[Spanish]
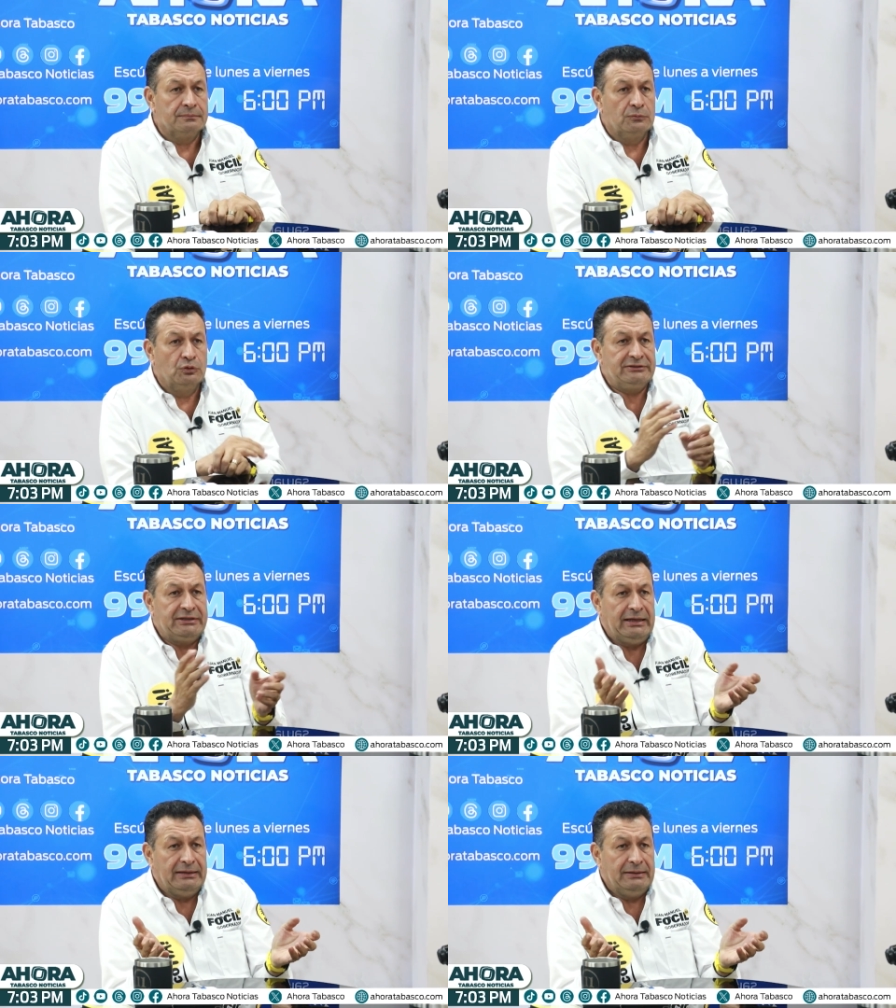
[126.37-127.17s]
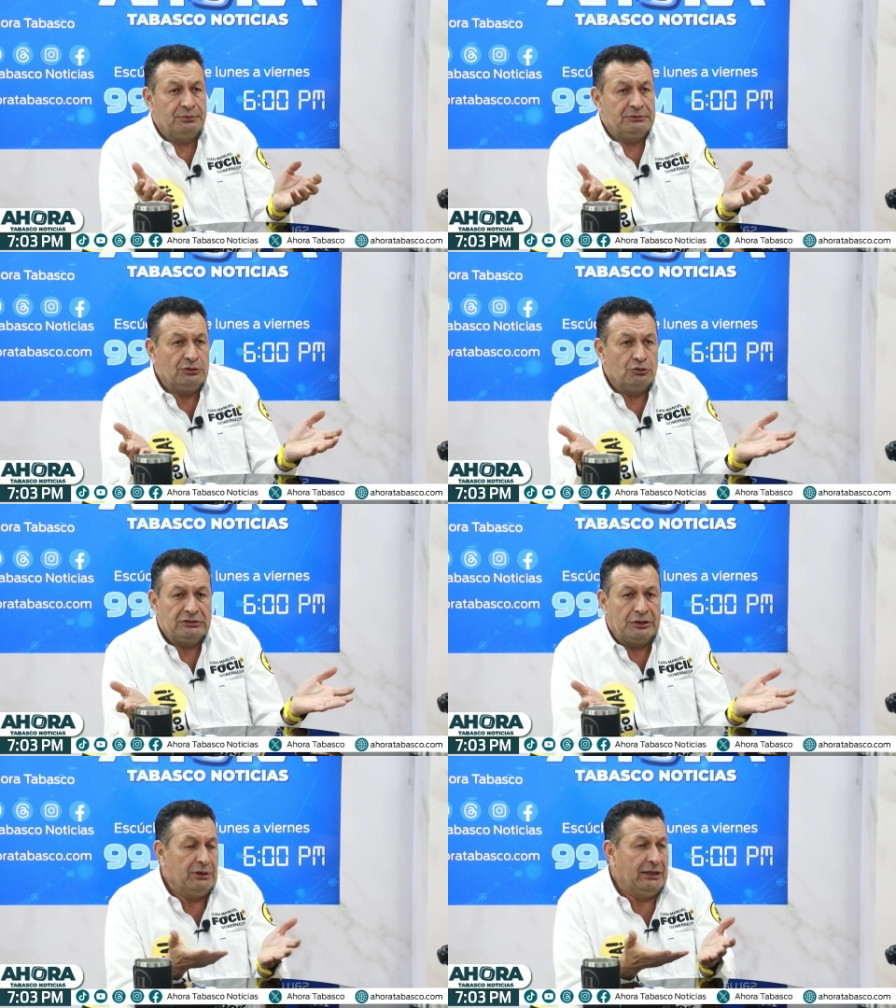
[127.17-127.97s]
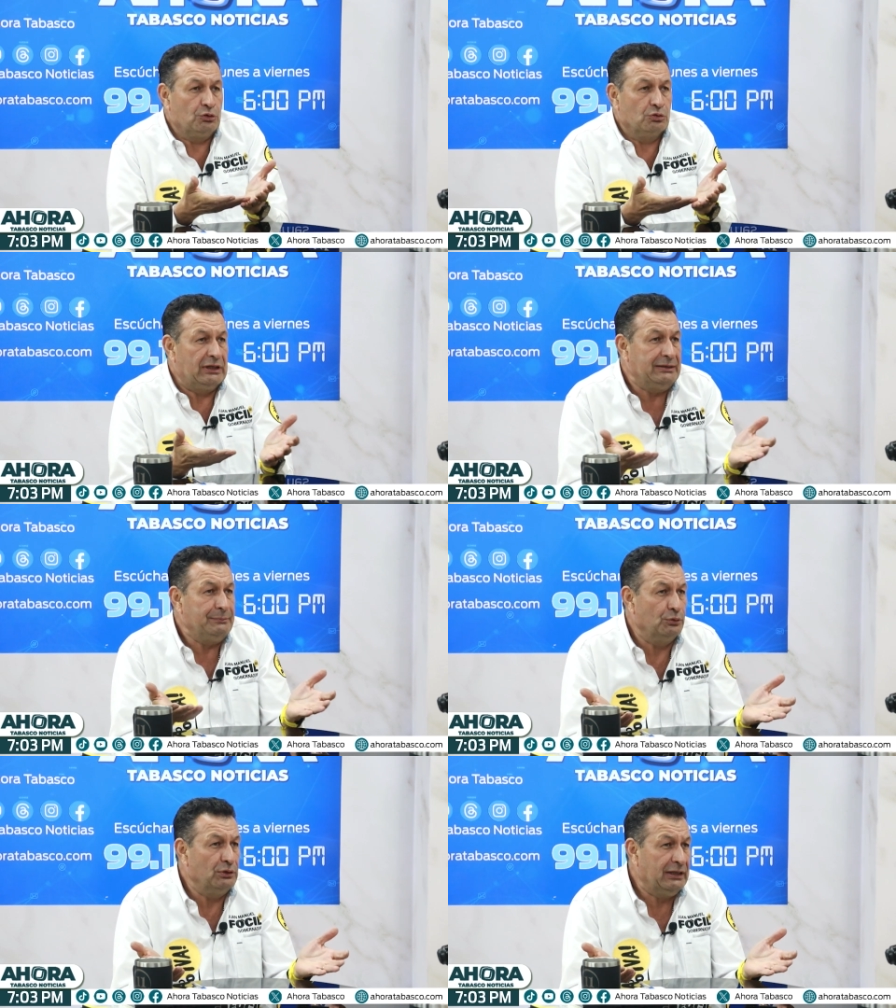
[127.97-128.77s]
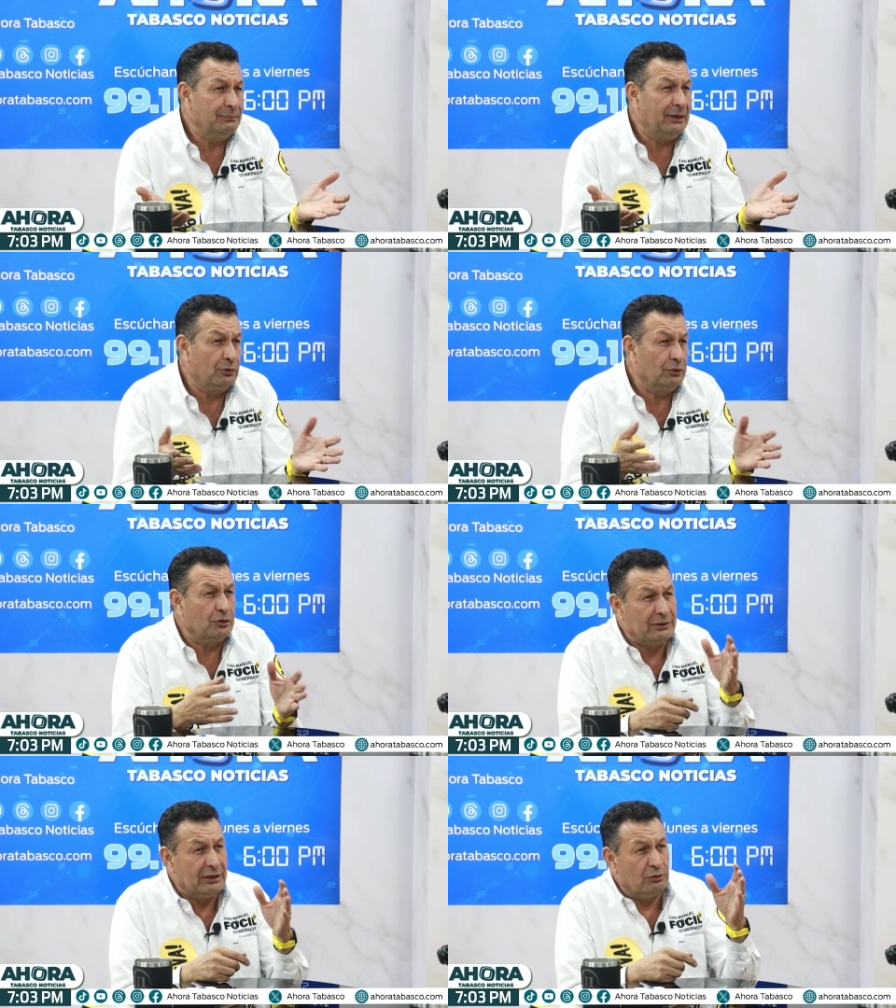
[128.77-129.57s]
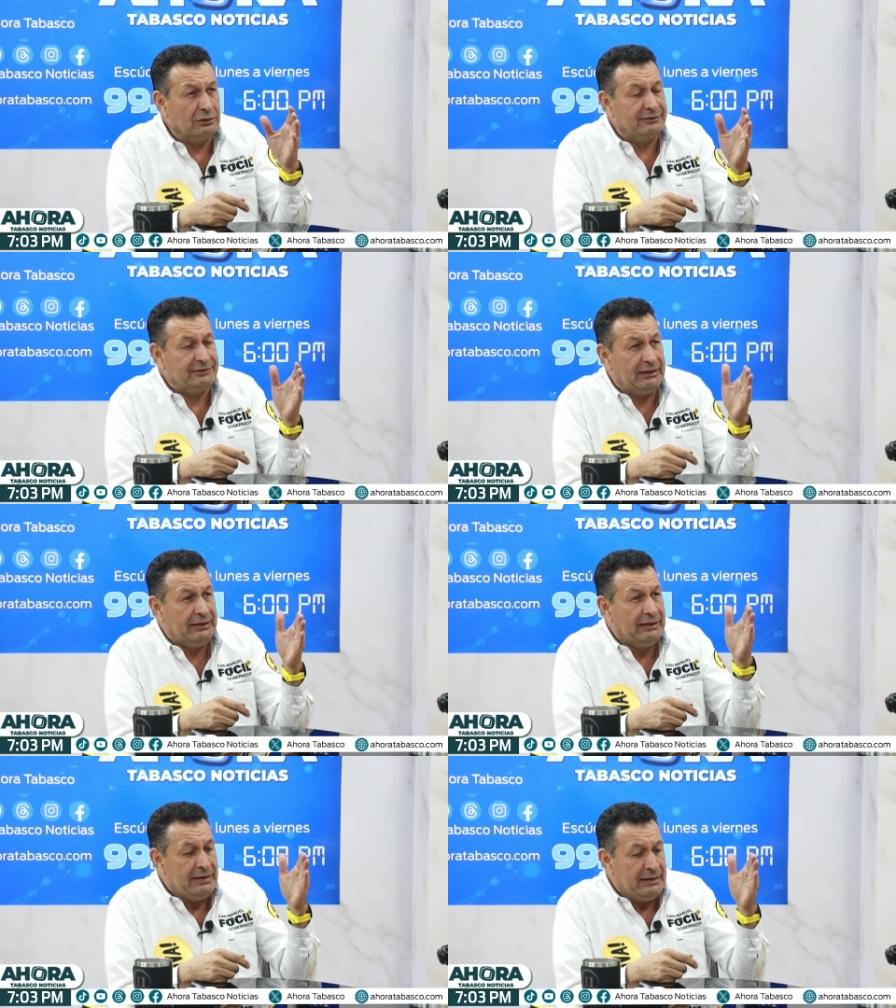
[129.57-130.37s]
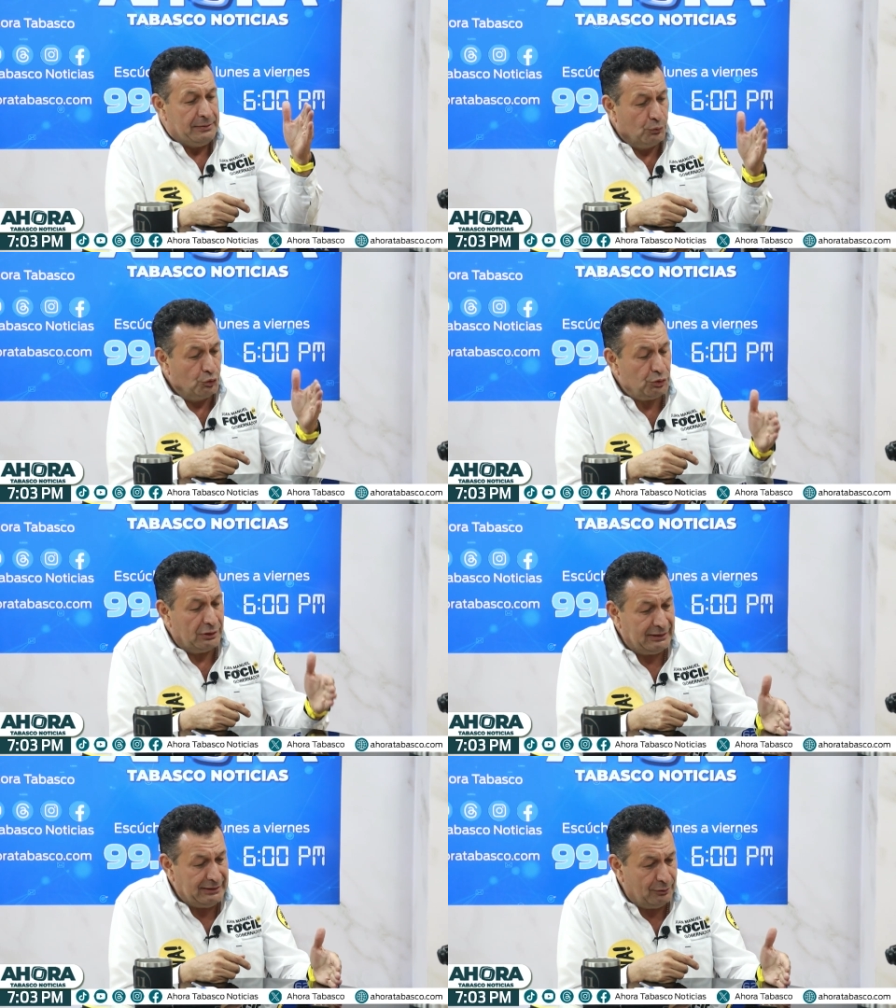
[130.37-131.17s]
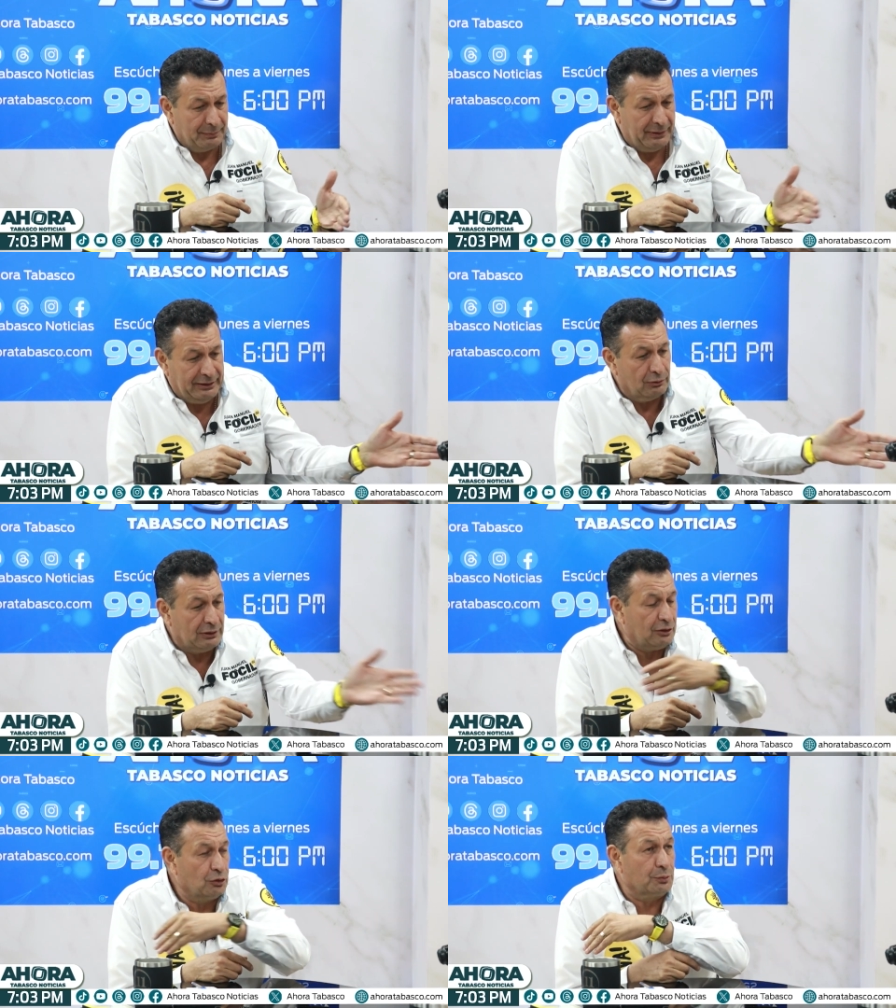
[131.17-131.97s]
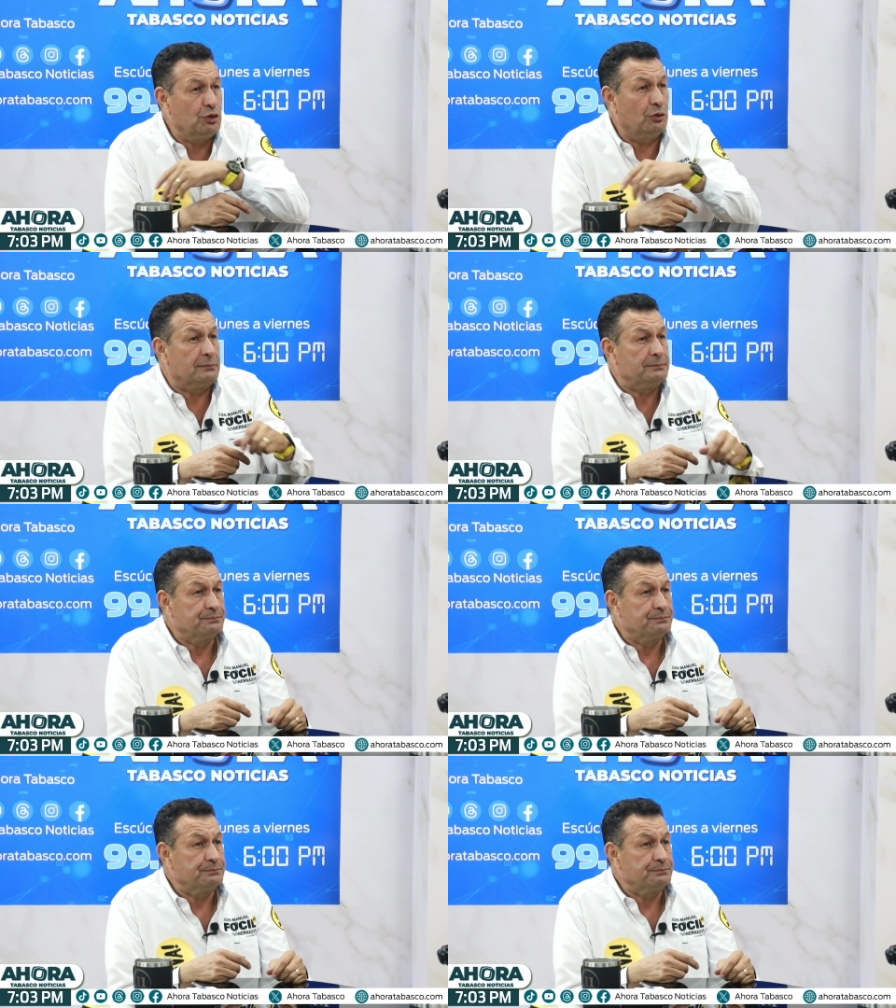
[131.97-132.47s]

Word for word: no hace nada, pues entonces hay una total impunidad. Me acuerdo que Obrador decía, mucho ha dañado a México la corrupción